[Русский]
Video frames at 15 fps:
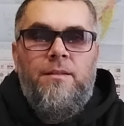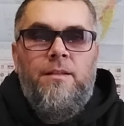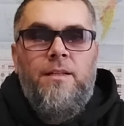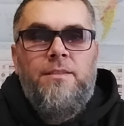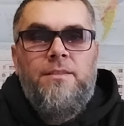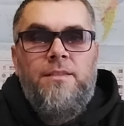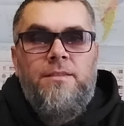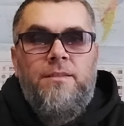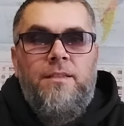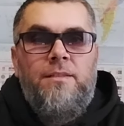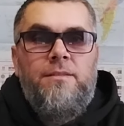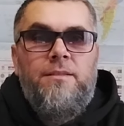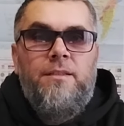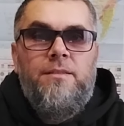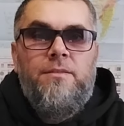Как
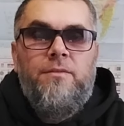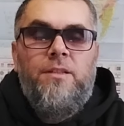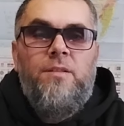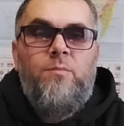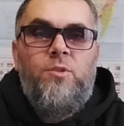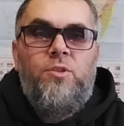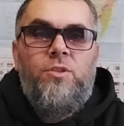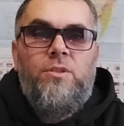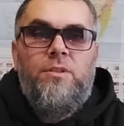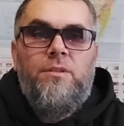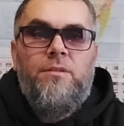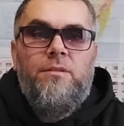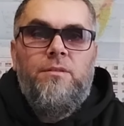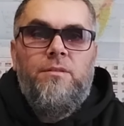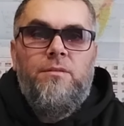создать сад своей
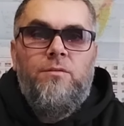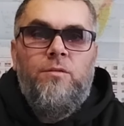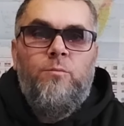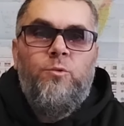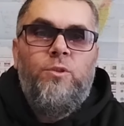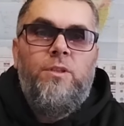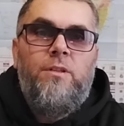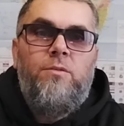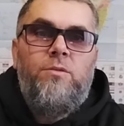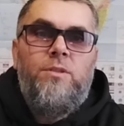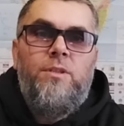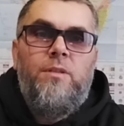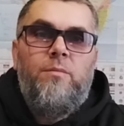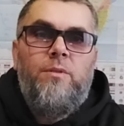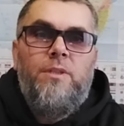мечты? У многих
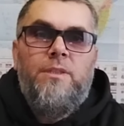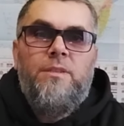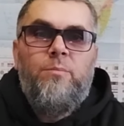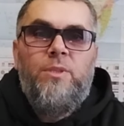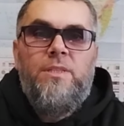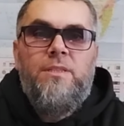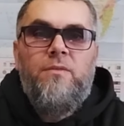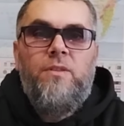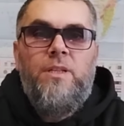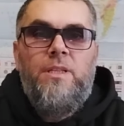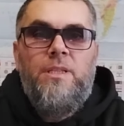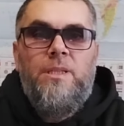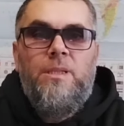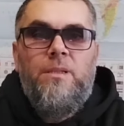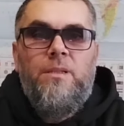людей это
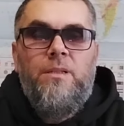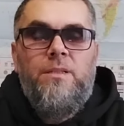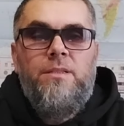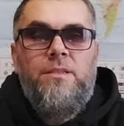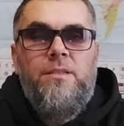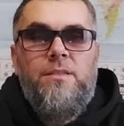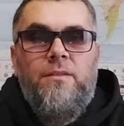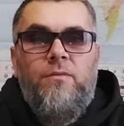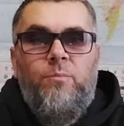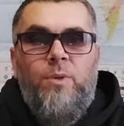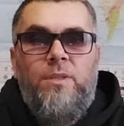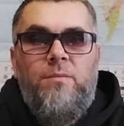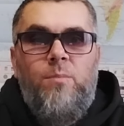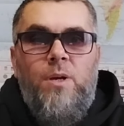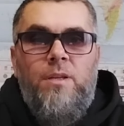представление разнится в
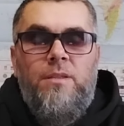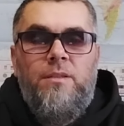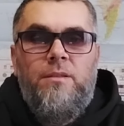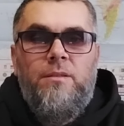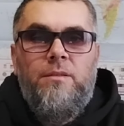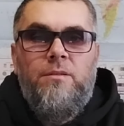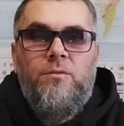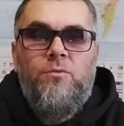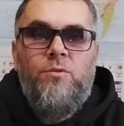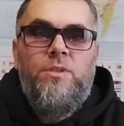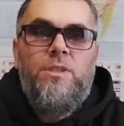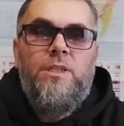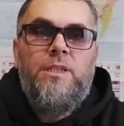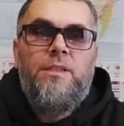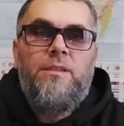понимании. У
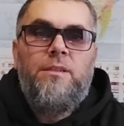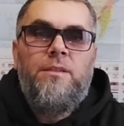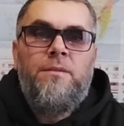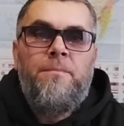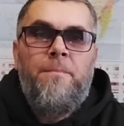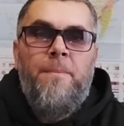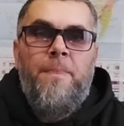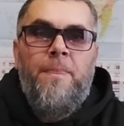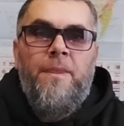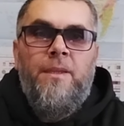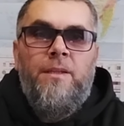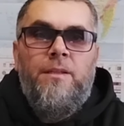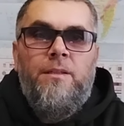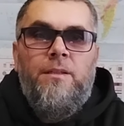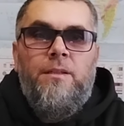одних это
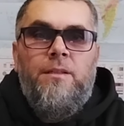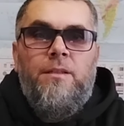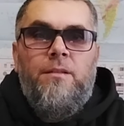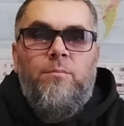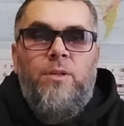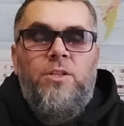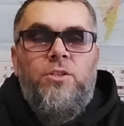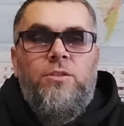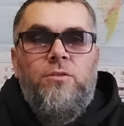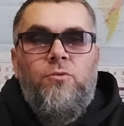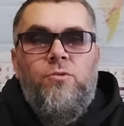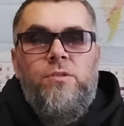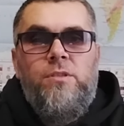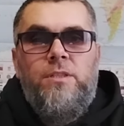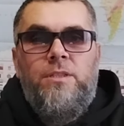большие
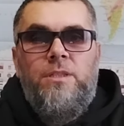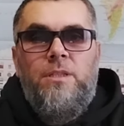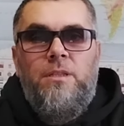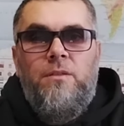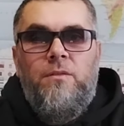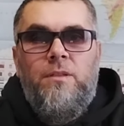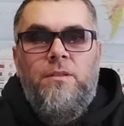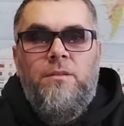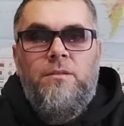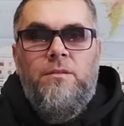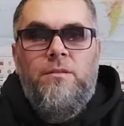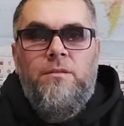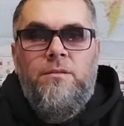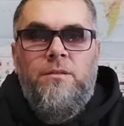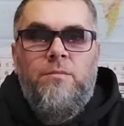рослые деревья,
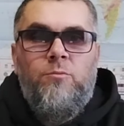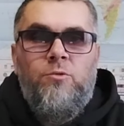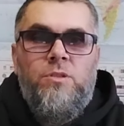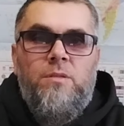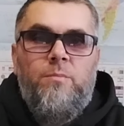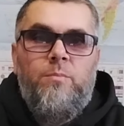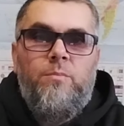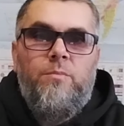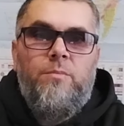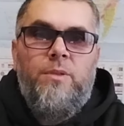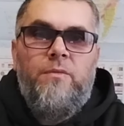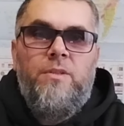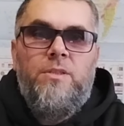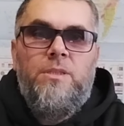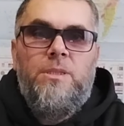где можно
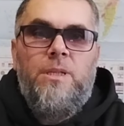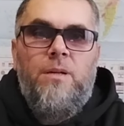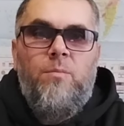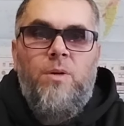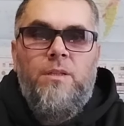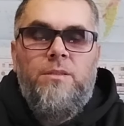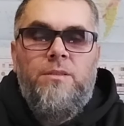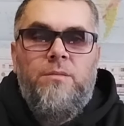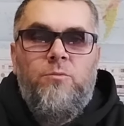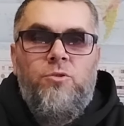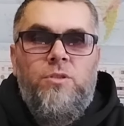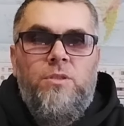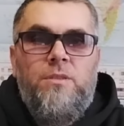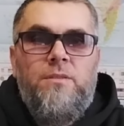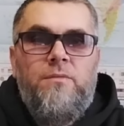повесить гамак, где
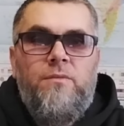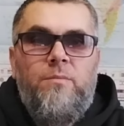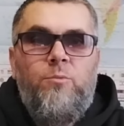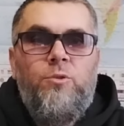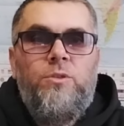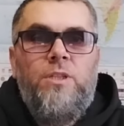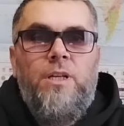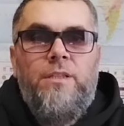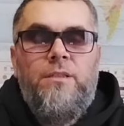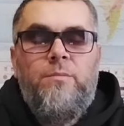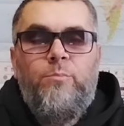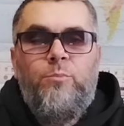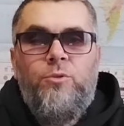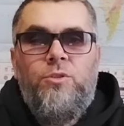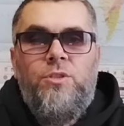можно свободно
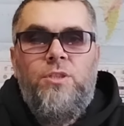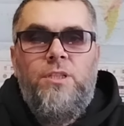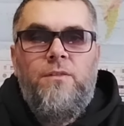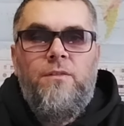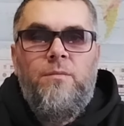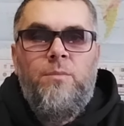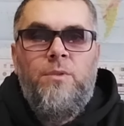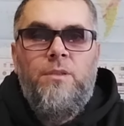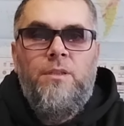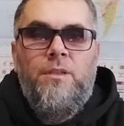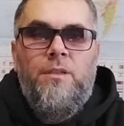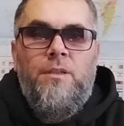ходить под деревьями.